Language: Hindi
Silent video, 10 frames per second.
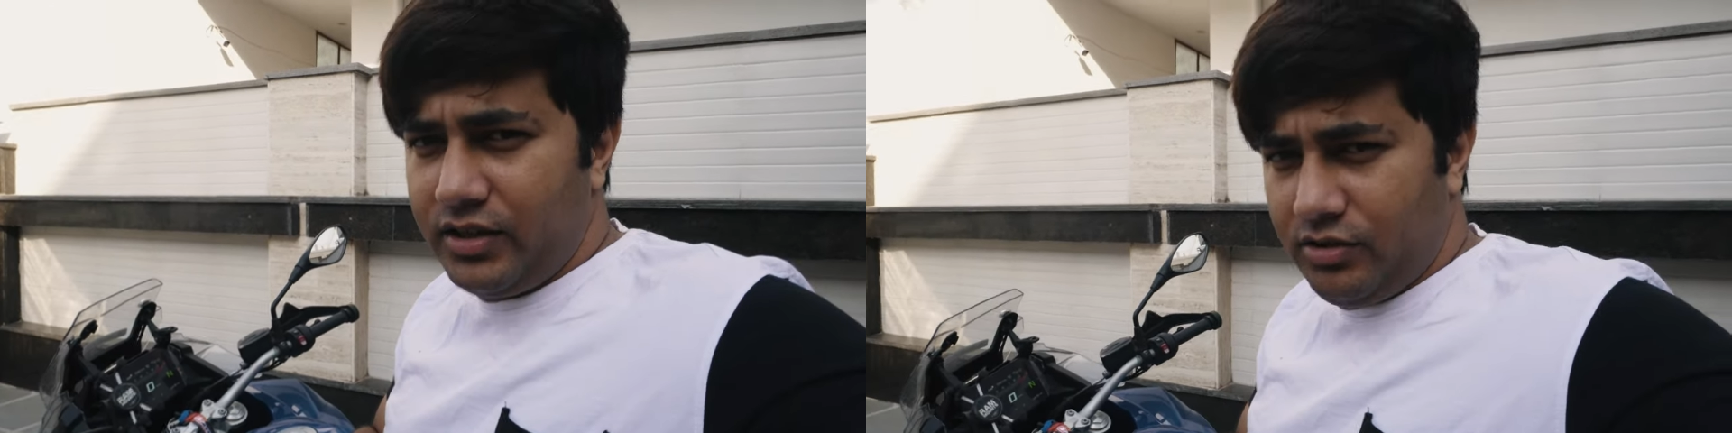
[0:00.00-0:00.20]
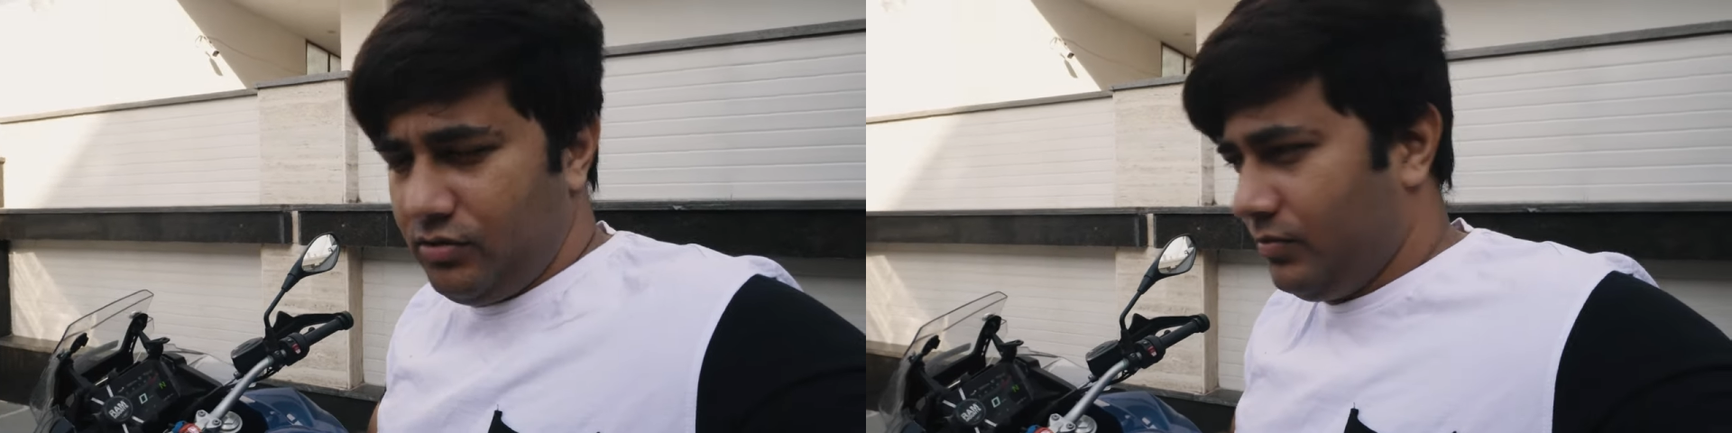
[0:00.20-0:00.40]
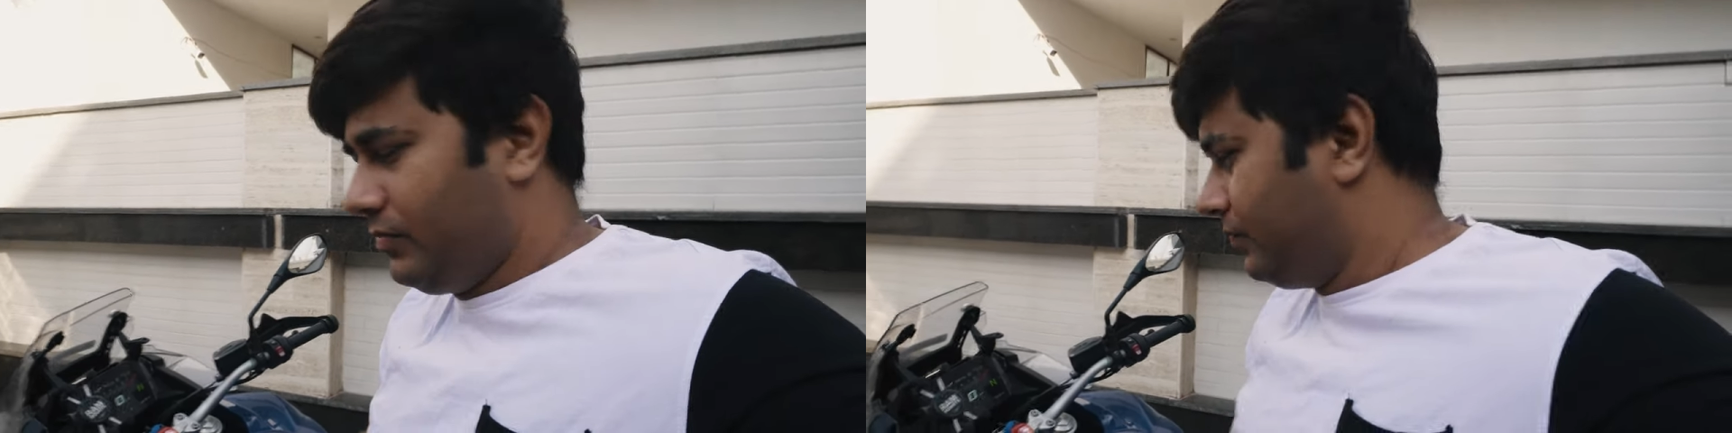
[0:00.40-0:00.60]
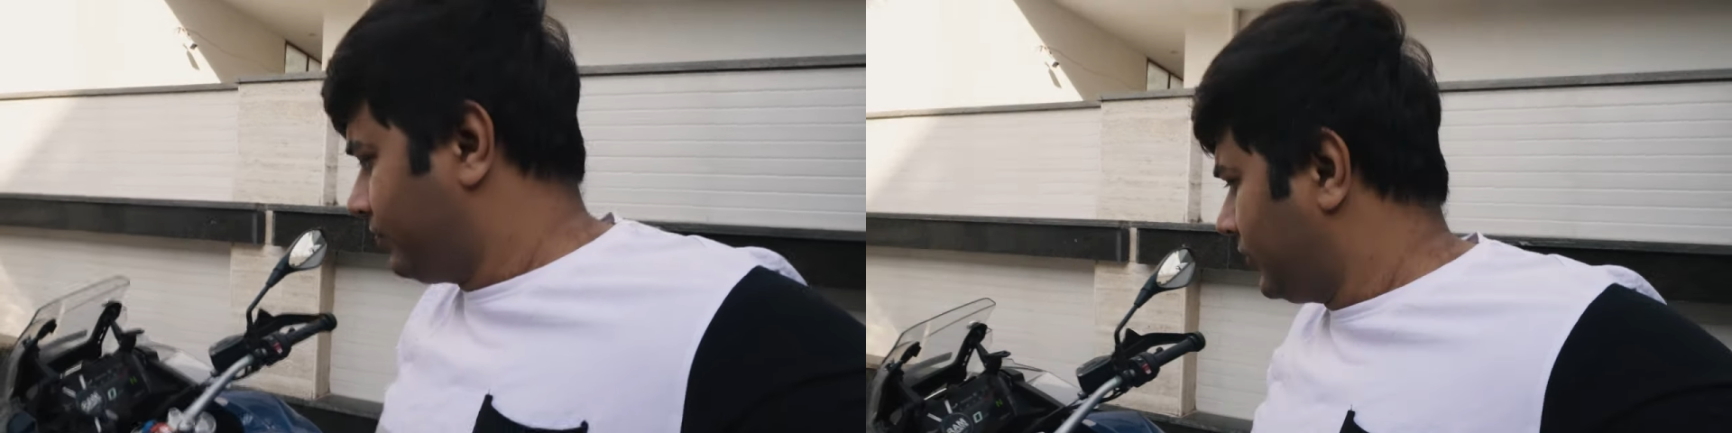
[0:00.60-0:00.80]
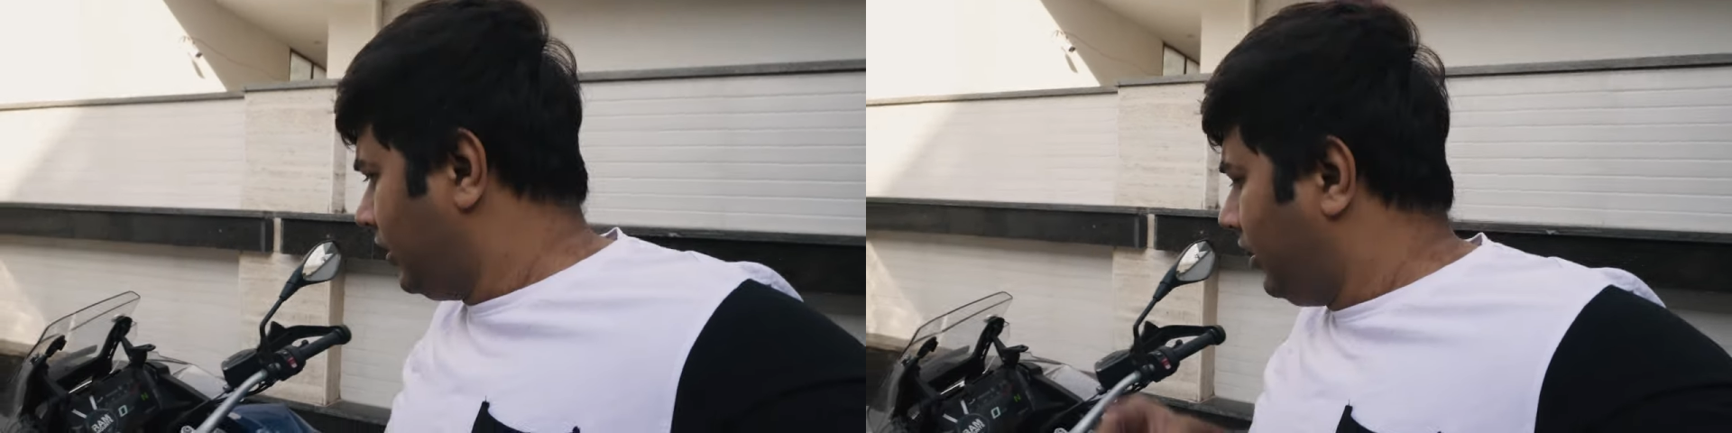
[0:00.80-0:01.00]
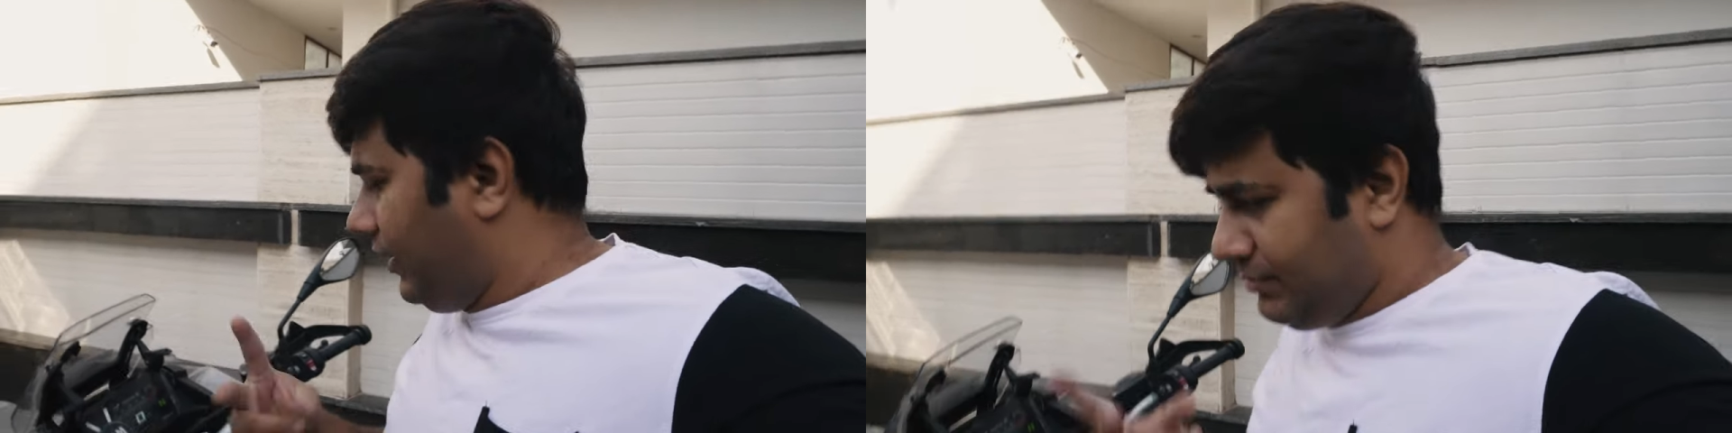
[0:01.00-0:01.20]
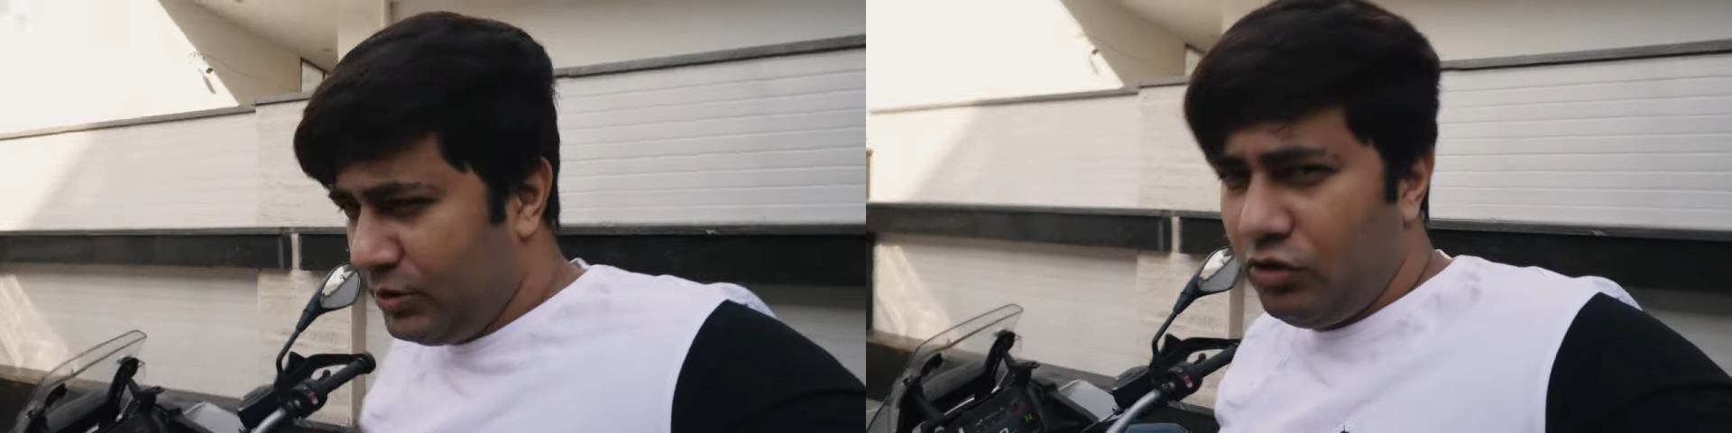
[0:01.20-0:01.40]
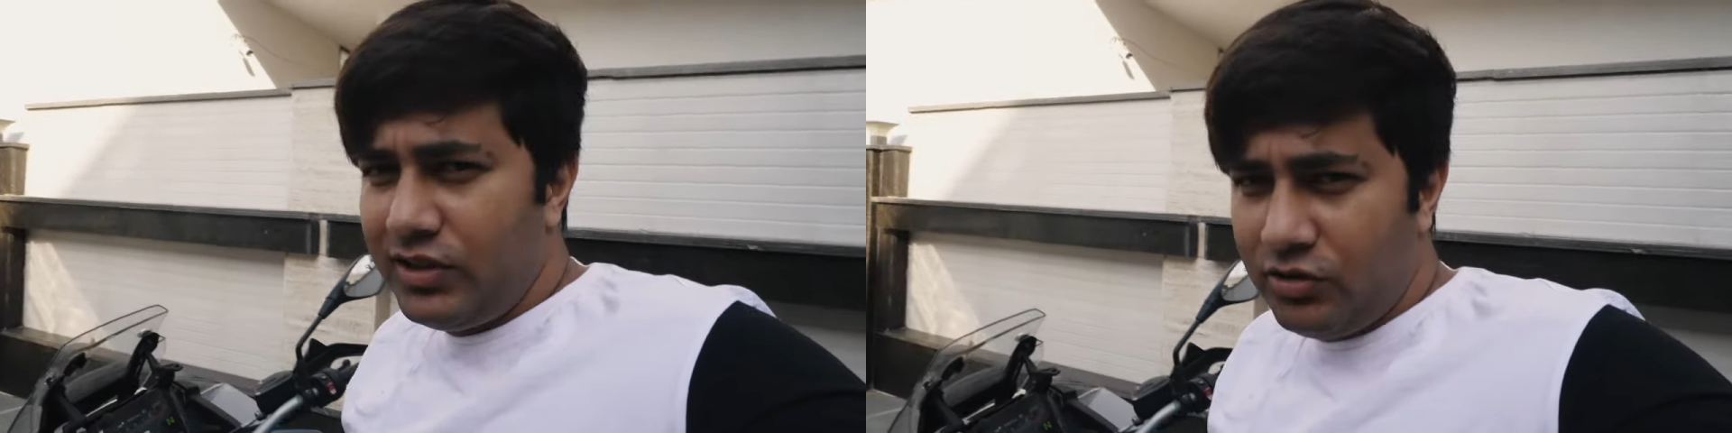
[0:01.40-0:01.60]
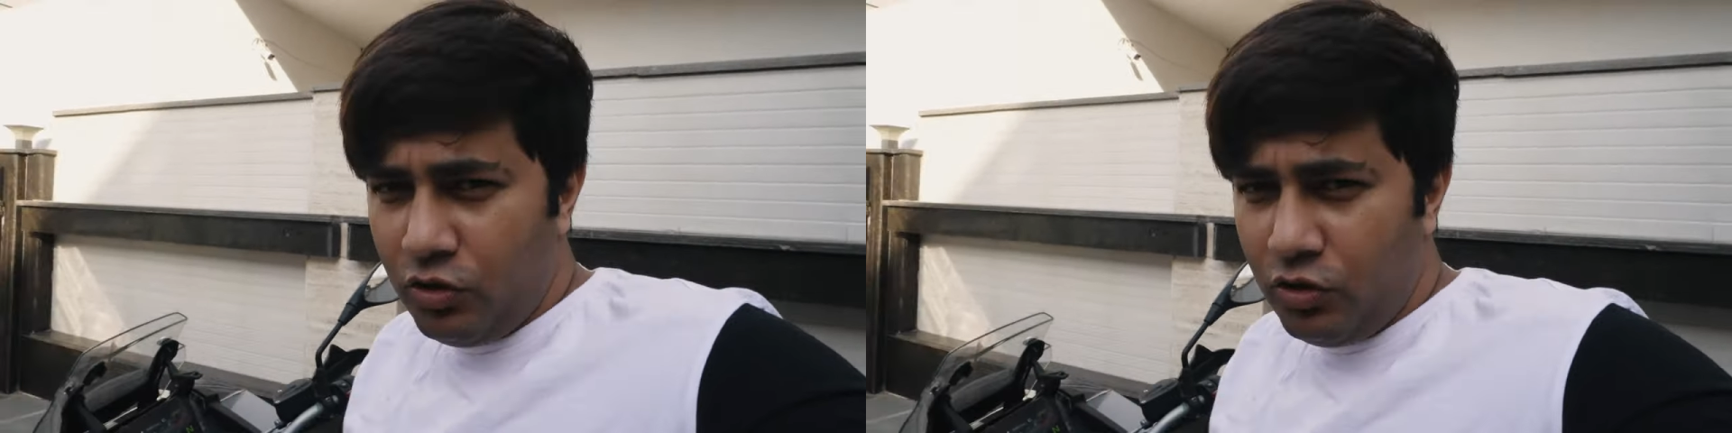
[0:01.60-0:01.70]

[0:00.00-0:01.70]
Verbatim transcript: देखें तो आप इसमें दो वैसे